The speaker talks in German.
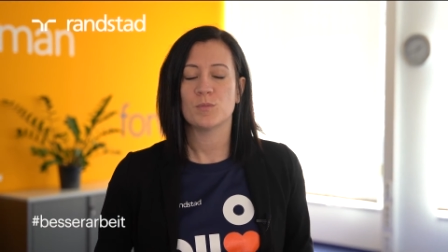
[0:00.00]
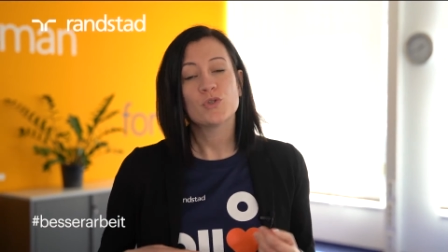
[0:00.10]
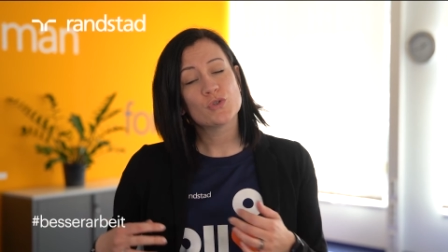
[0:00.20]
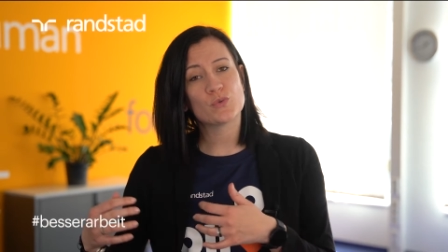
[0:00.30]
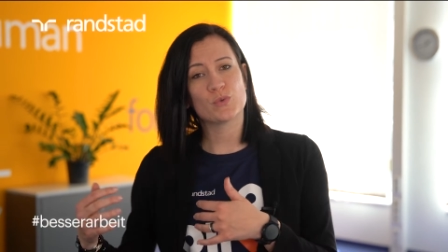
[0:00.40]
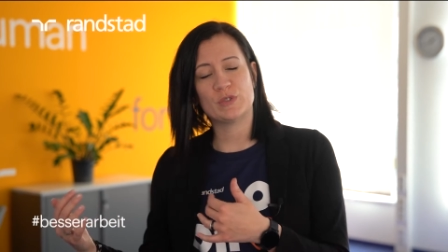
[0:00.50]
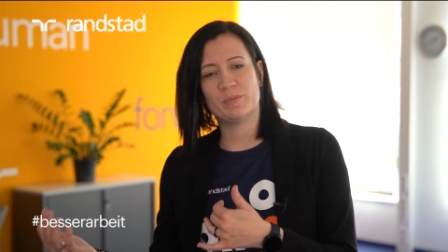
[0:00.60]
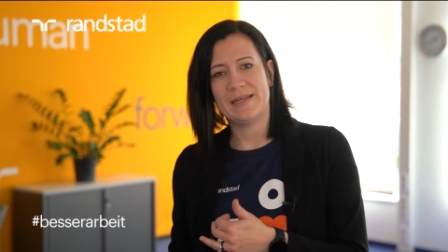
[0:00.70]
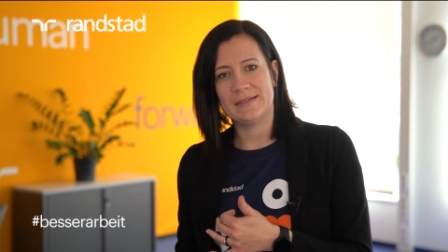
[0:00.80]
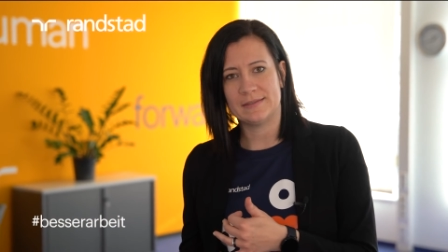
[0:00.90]
Möchtest du
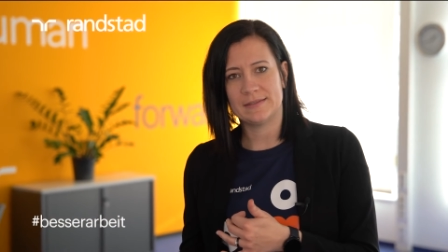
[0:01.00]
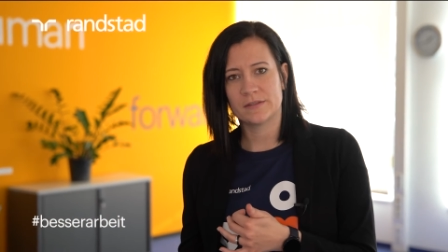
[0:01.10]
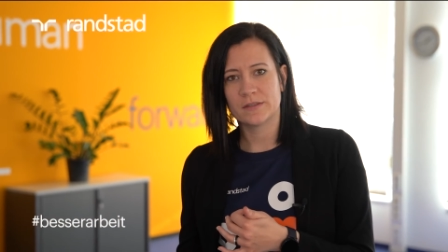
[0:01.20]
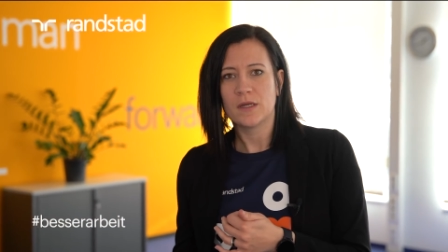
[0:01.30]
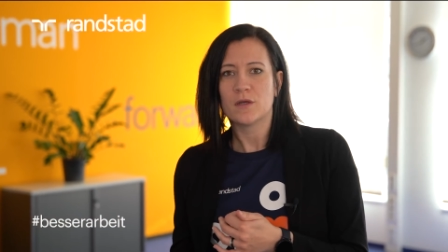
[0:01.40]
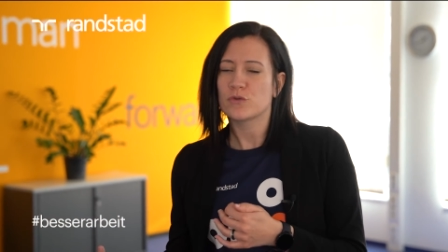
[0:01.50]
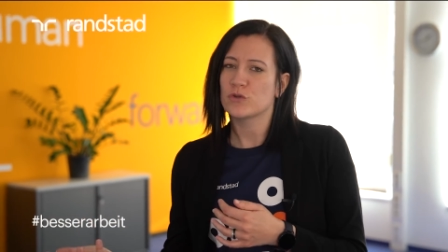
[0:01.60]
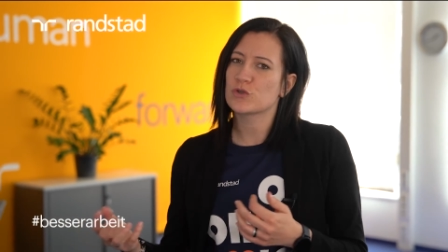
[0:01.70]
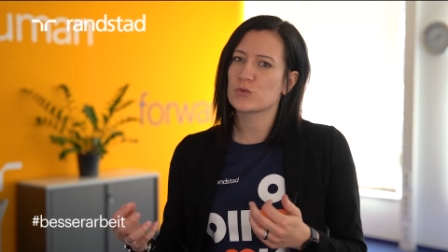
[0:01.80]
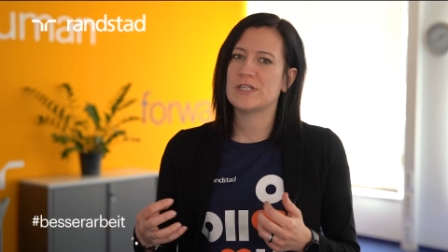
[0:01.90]
nicht pendeln,
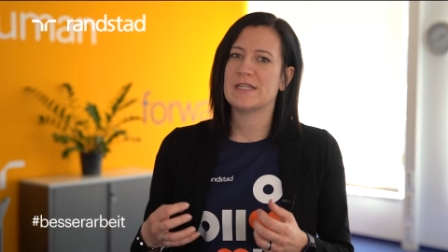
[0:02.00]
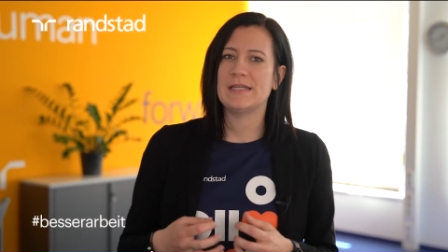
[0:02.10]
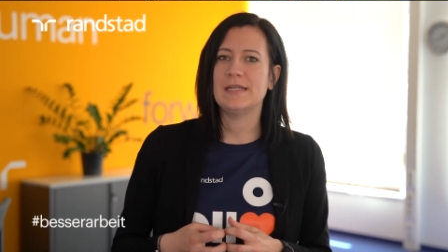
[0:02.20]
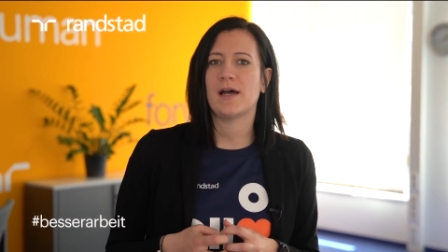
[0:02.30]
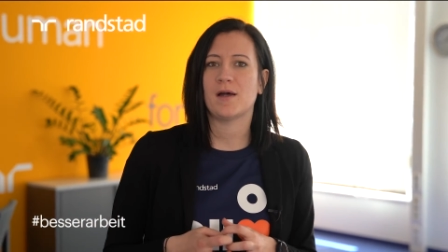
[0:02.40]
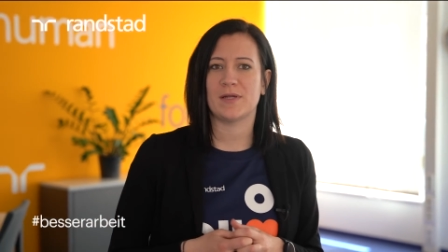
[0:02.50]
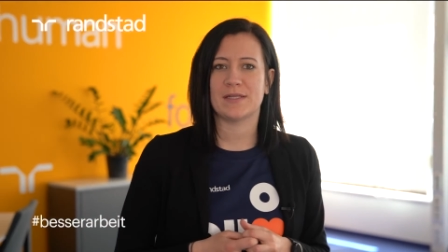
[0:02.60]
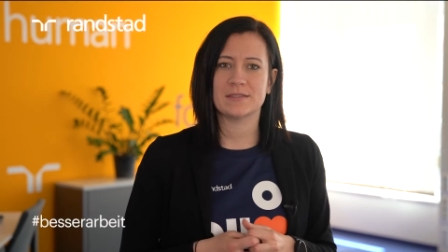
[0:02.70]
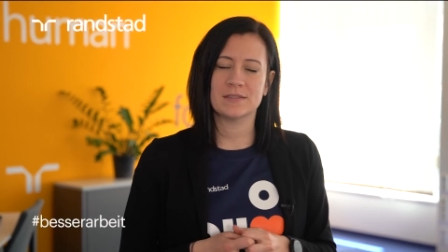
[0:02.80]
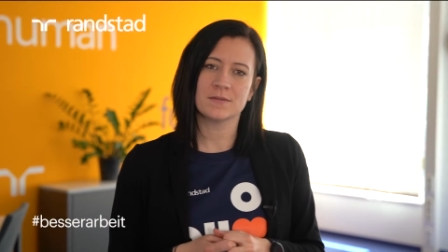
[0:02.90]
sondern nur in der Nähe
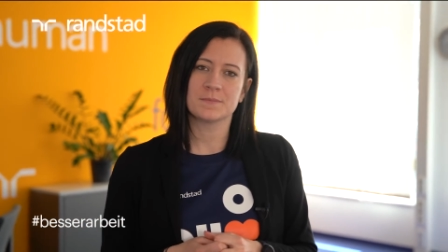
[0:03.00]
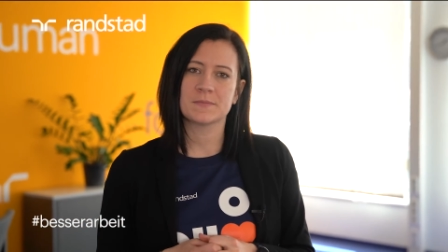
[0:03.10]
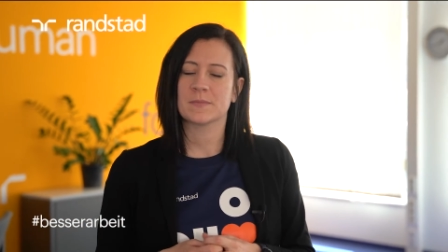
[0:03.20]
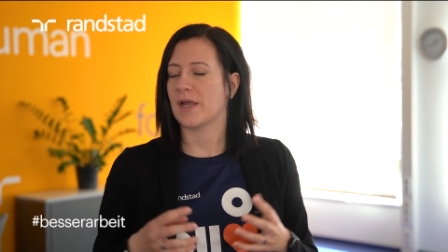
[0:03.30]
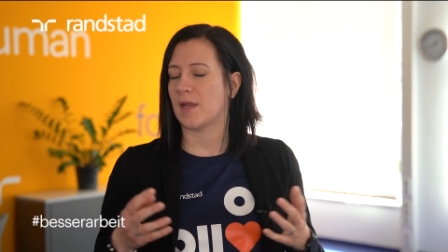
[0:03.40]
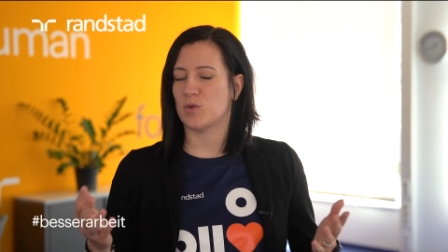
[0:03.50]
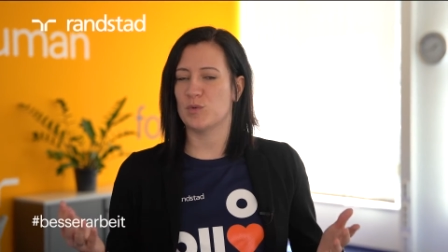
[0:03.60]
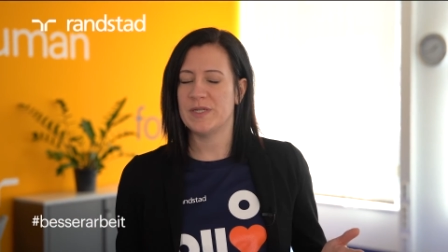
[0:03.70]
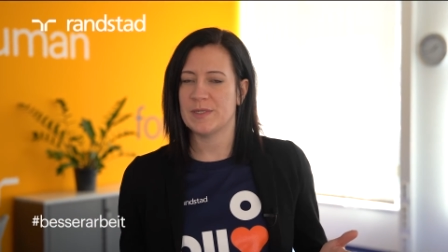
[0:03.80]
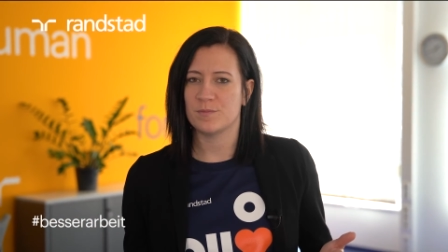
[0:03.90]
arbeiten? Kein
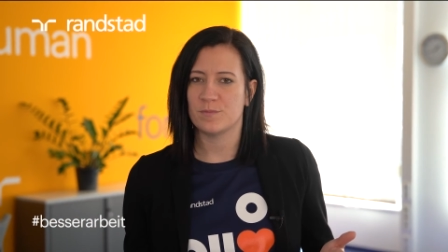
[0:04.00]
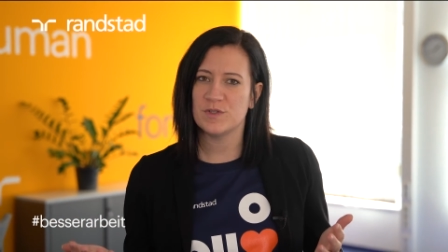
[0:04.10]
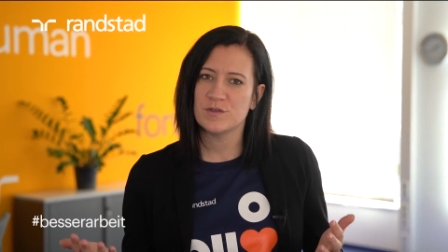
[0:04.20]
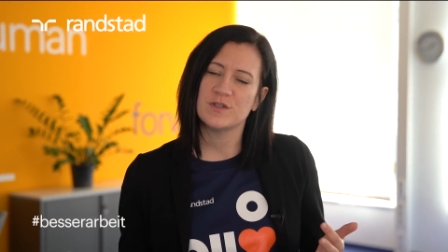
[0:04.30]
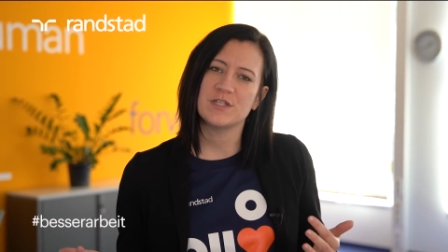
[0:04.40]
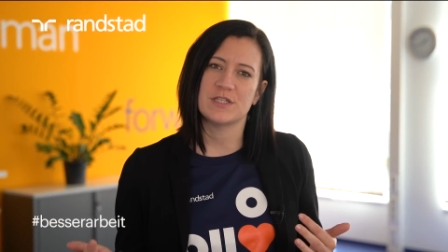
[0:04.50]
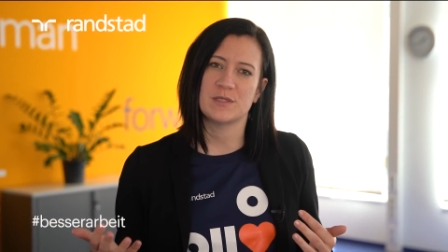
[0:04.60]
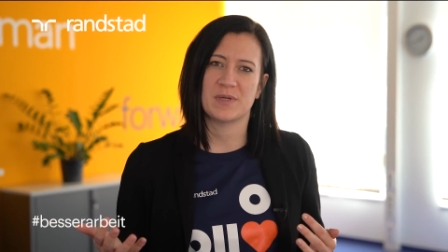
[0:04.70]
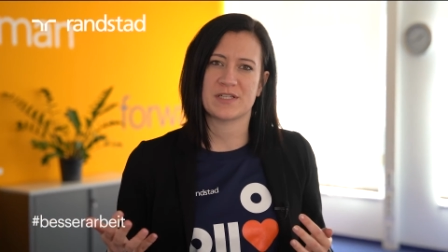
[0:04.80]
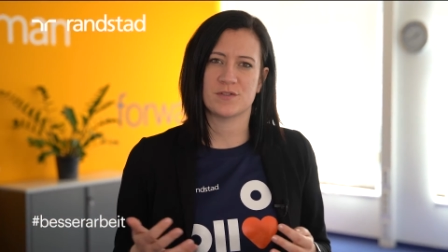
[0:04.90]
Problem, wir finden
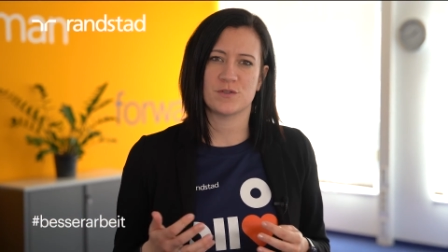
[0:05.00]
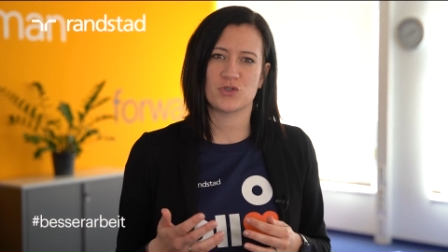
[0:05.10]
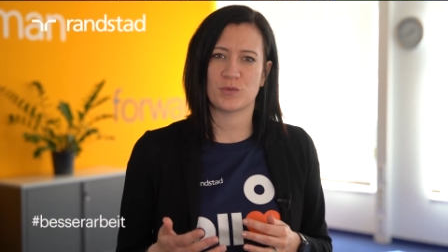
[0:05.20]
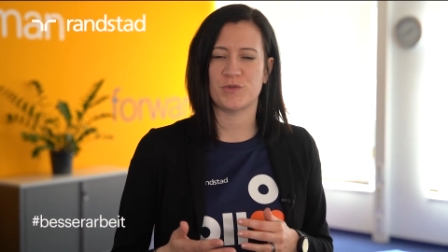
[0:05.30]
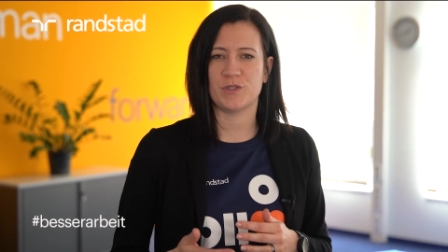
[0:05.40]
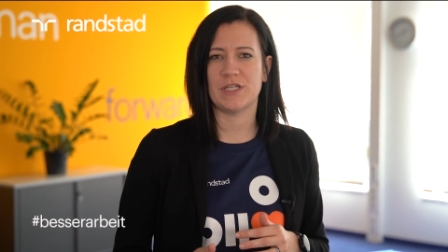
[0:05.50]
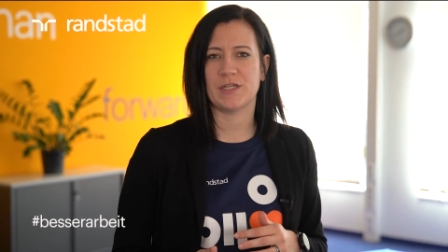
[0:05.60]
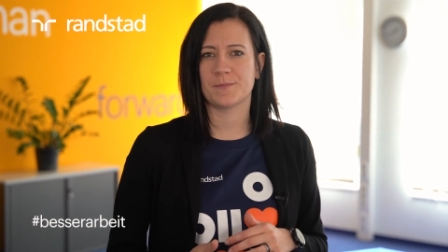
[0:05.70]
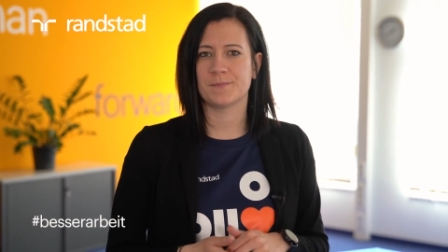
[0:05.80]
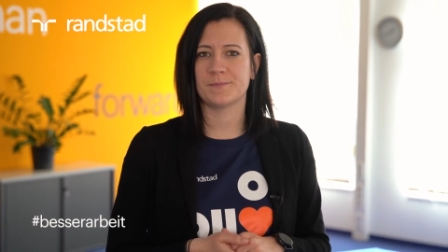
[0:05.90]
den passenden Job für dich.